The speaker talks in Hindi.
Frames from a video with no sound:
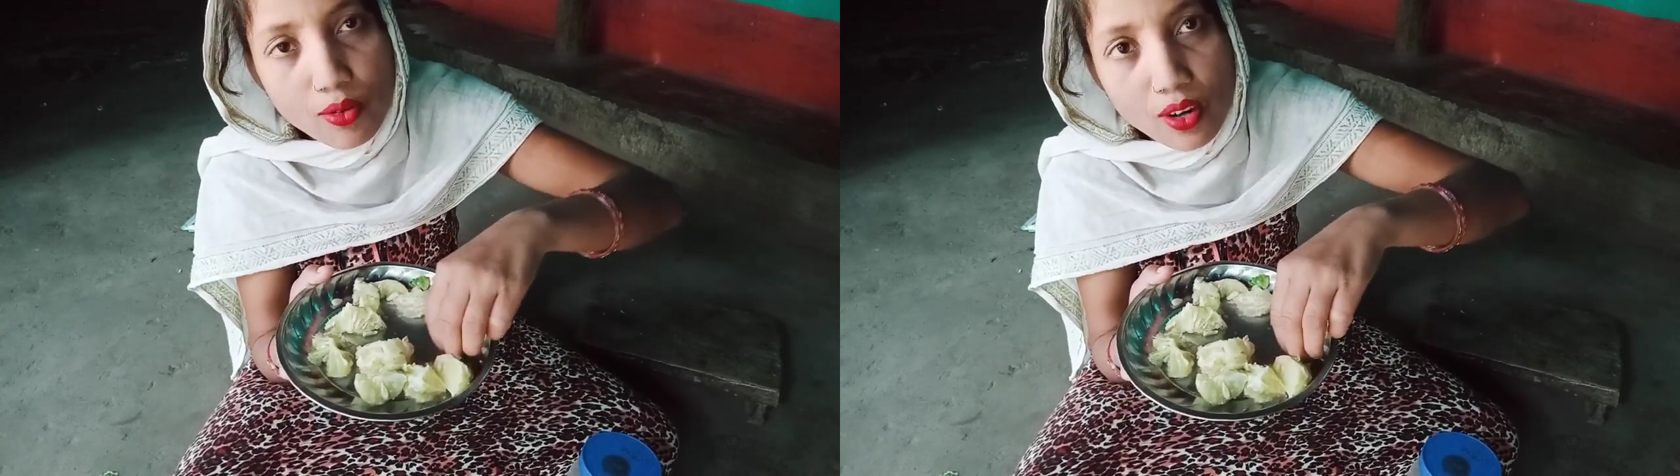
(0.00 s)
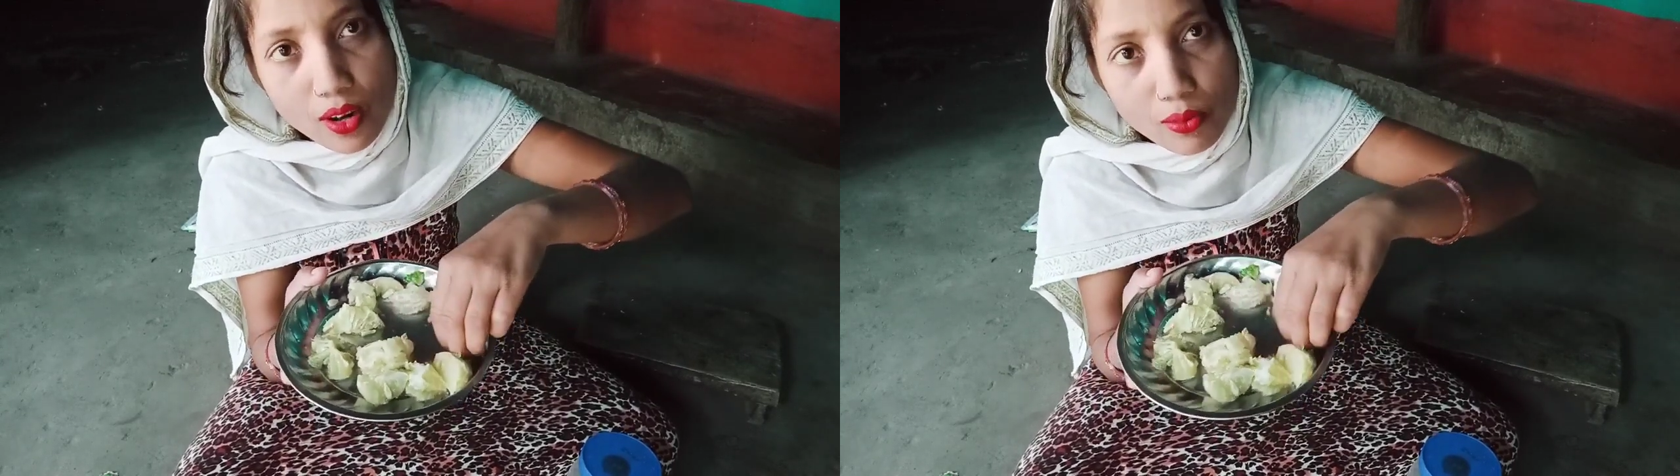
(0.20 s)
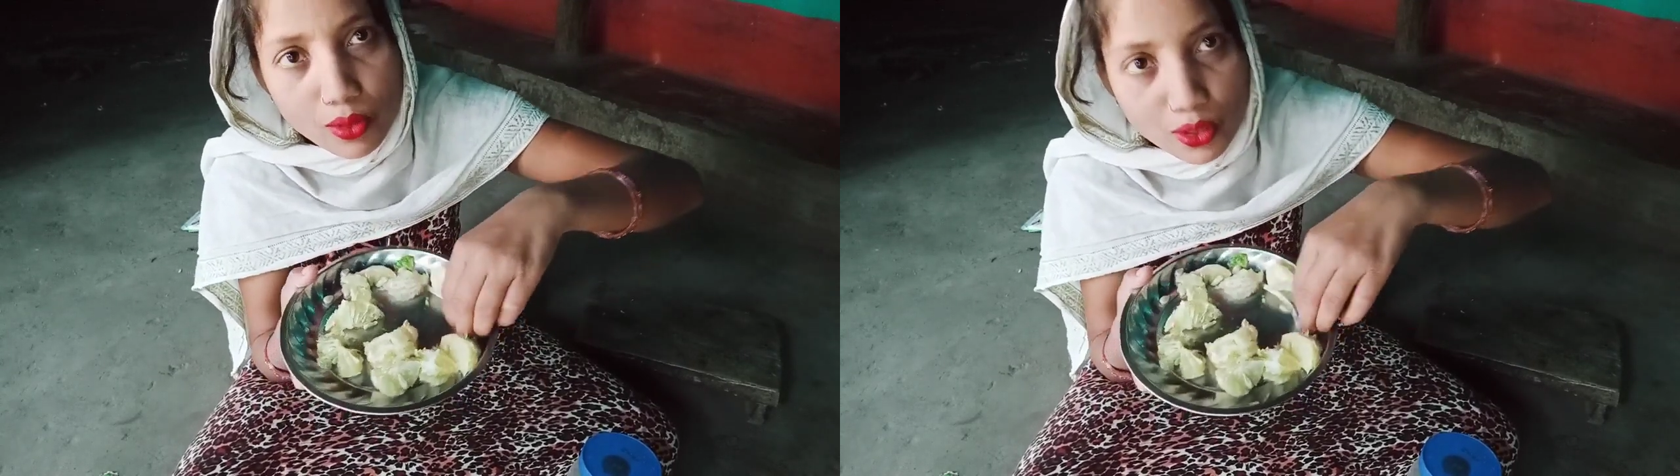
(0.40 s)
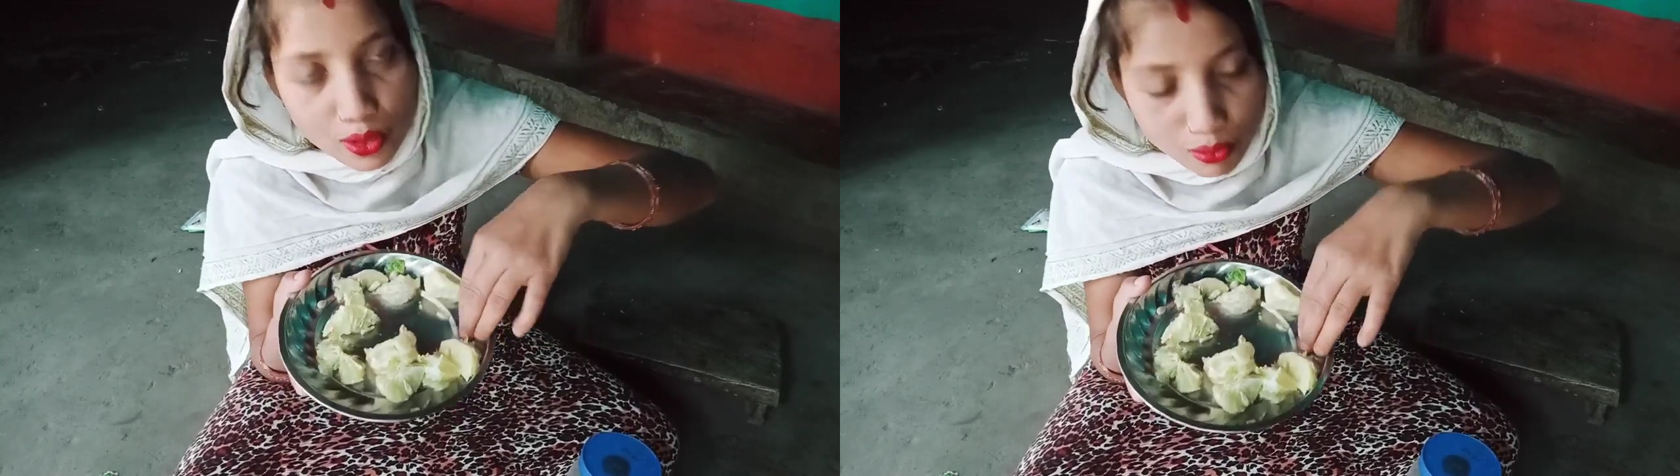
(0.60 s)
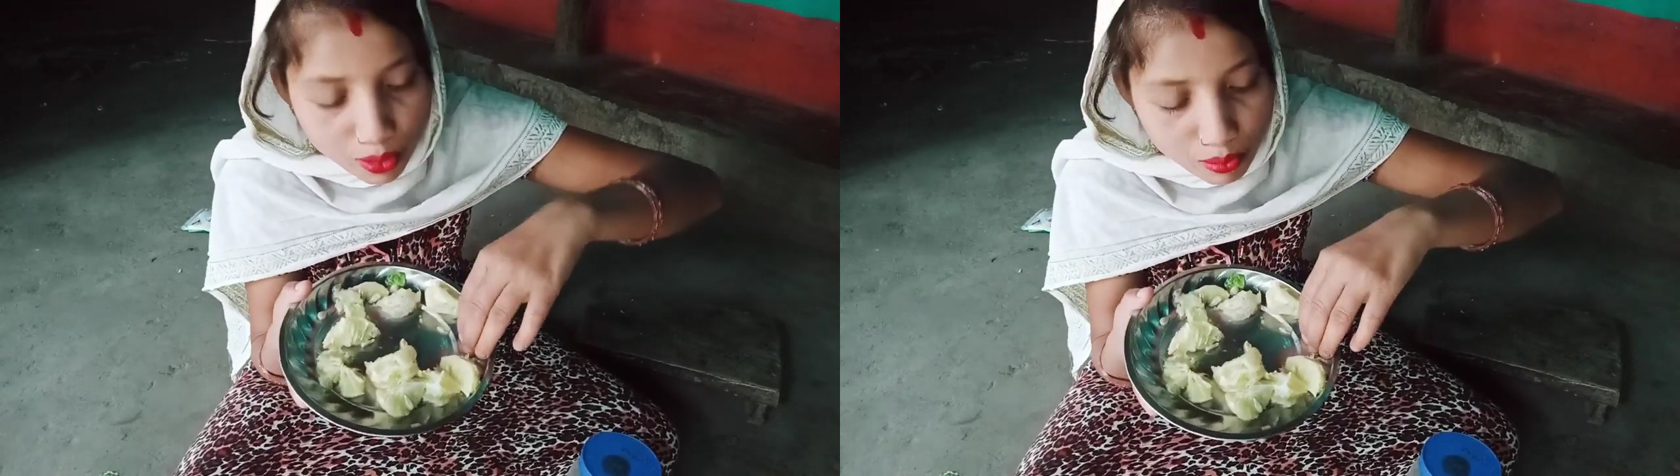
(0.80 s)
और मोर तो
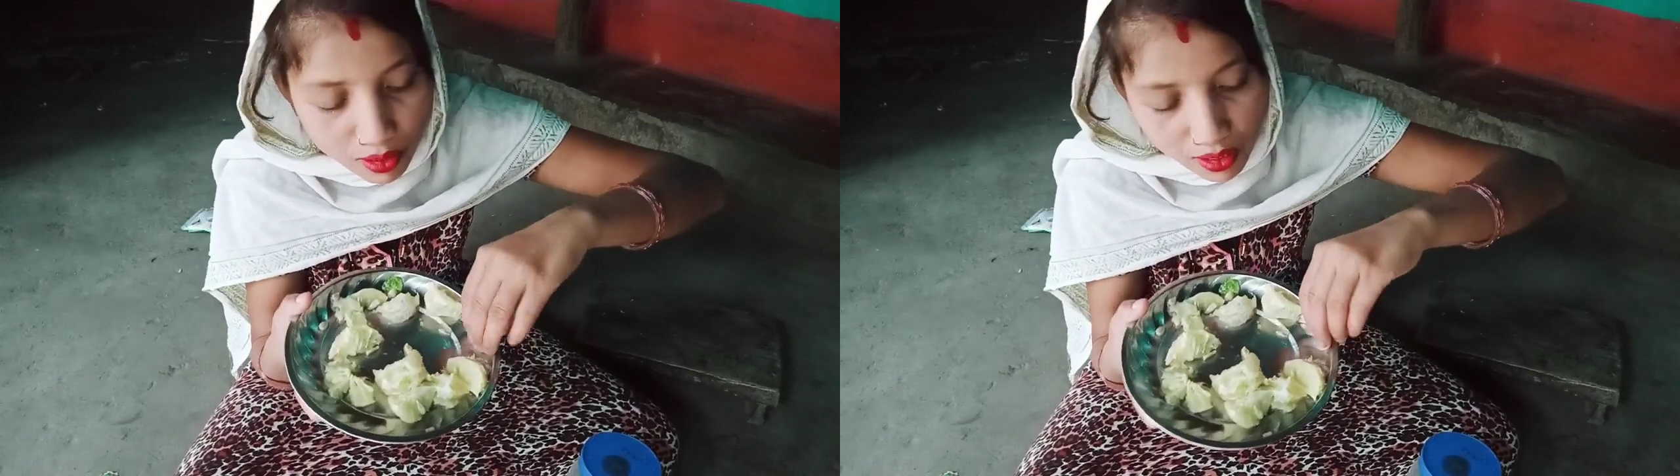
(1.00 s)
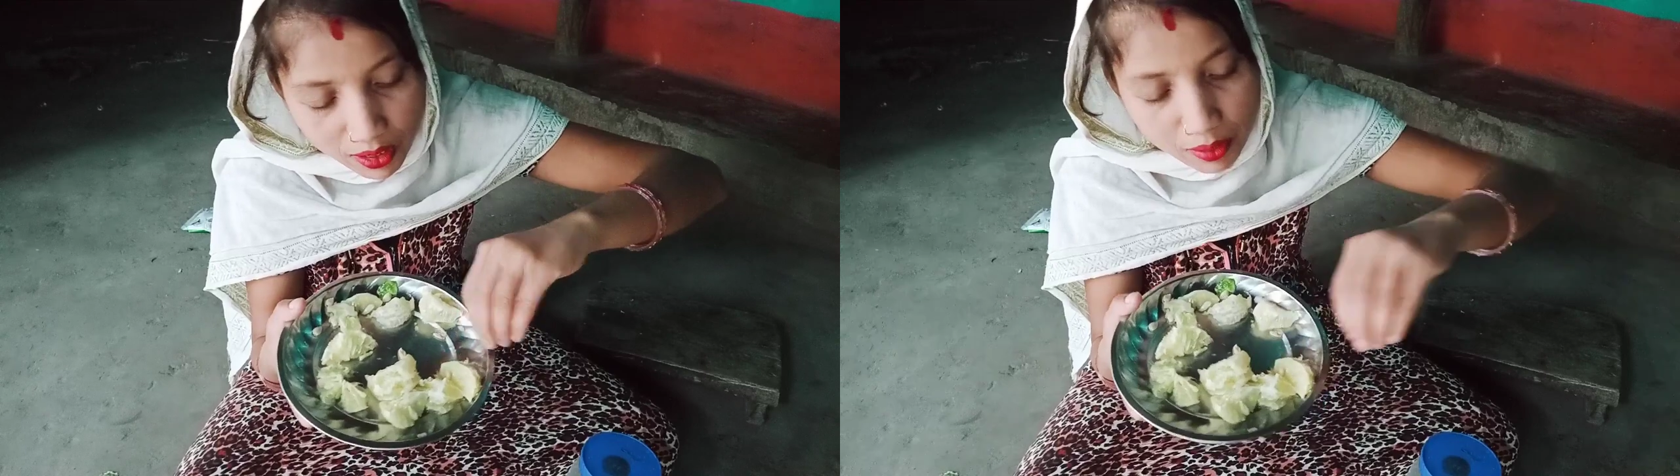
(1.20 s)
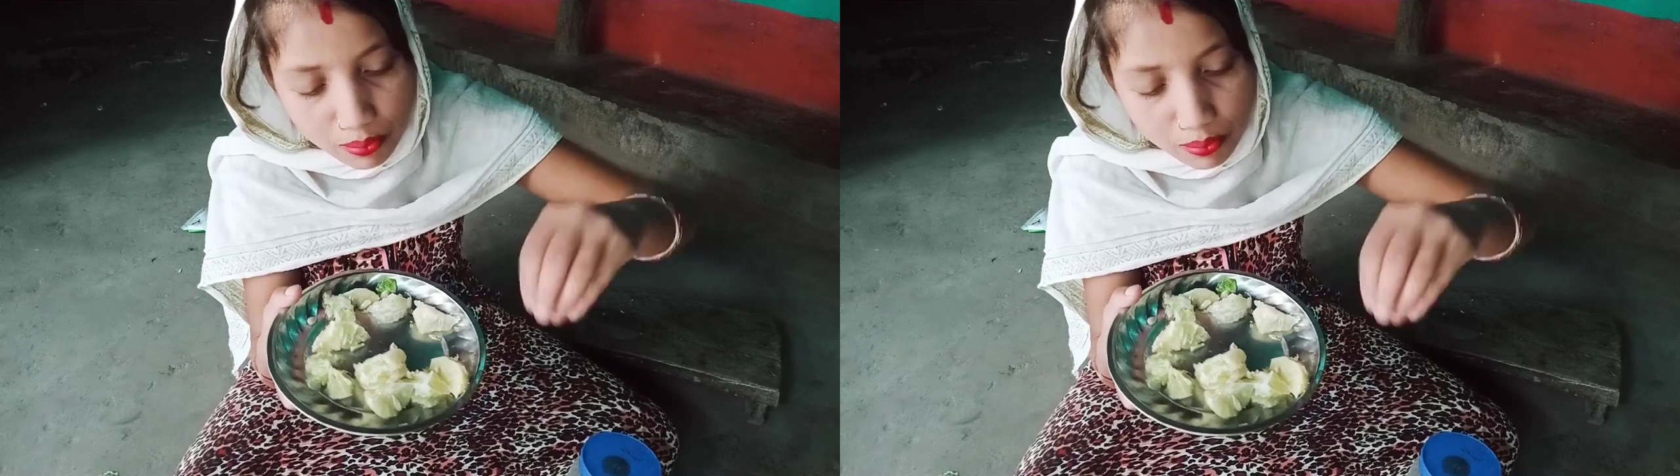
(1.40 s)
मुँह में